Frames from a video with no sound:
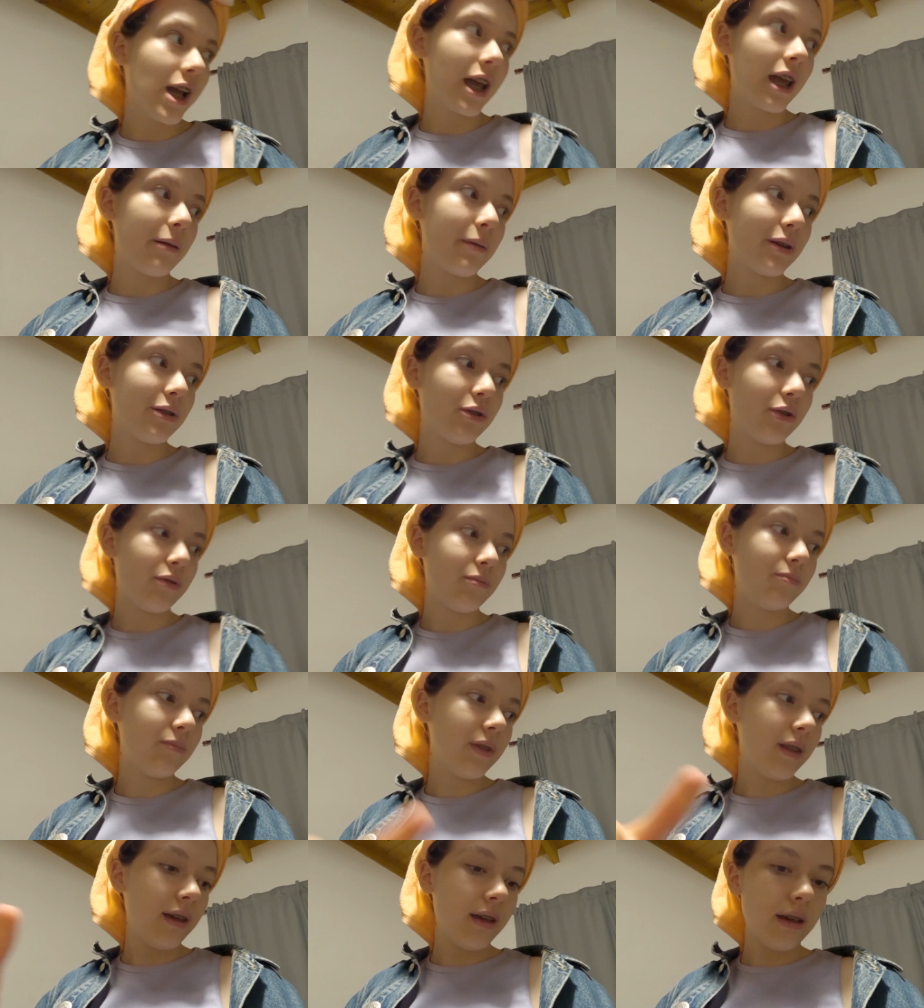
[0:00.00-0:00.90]
es que me
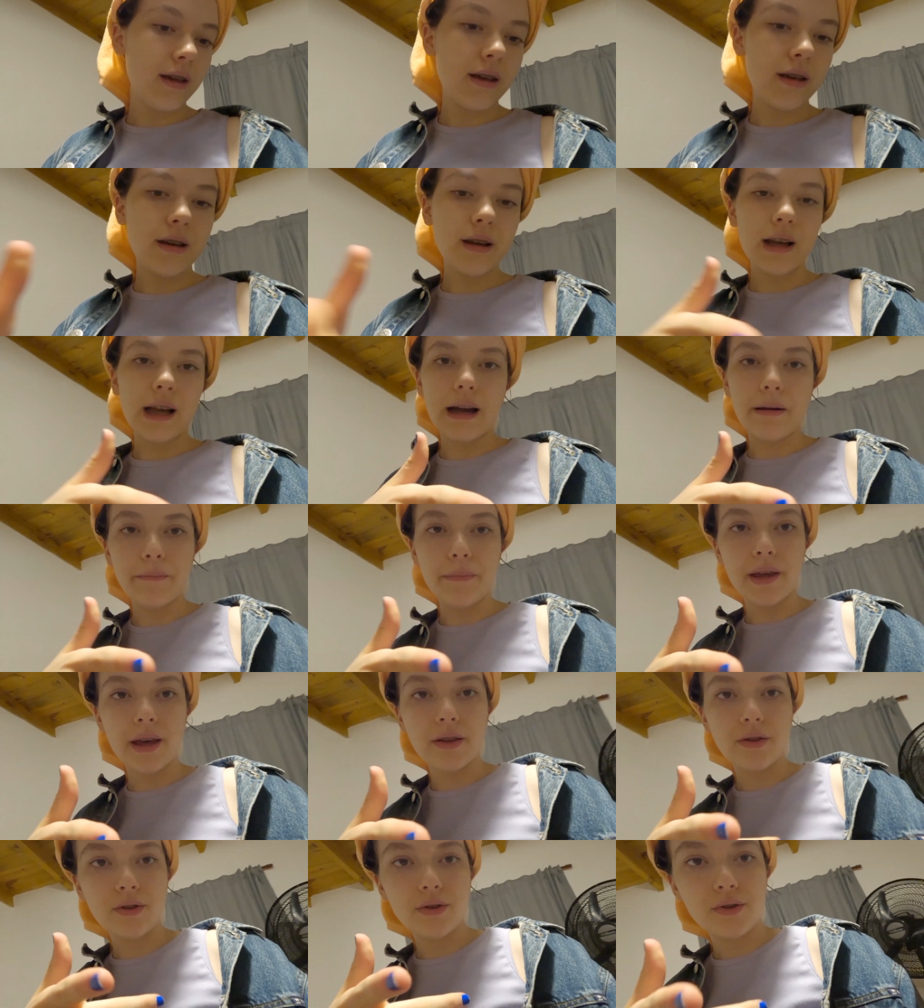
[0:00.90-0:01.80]
estoy
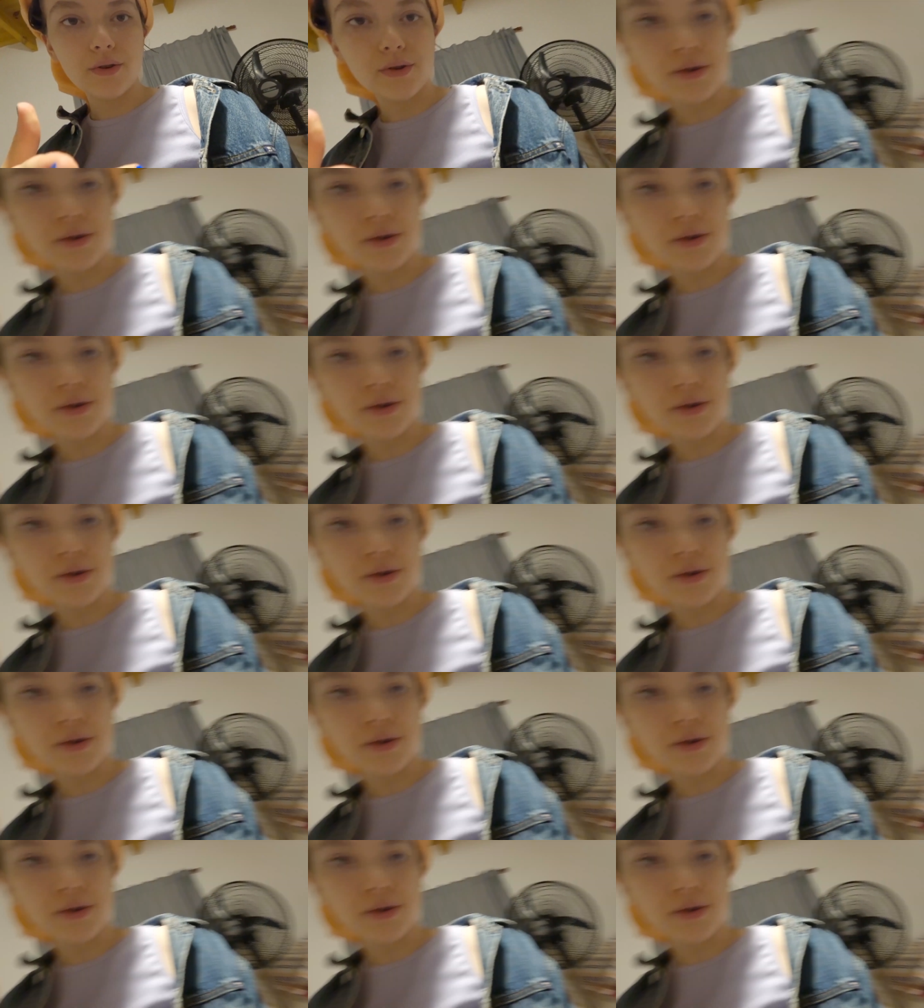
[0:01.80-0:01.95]
cambiando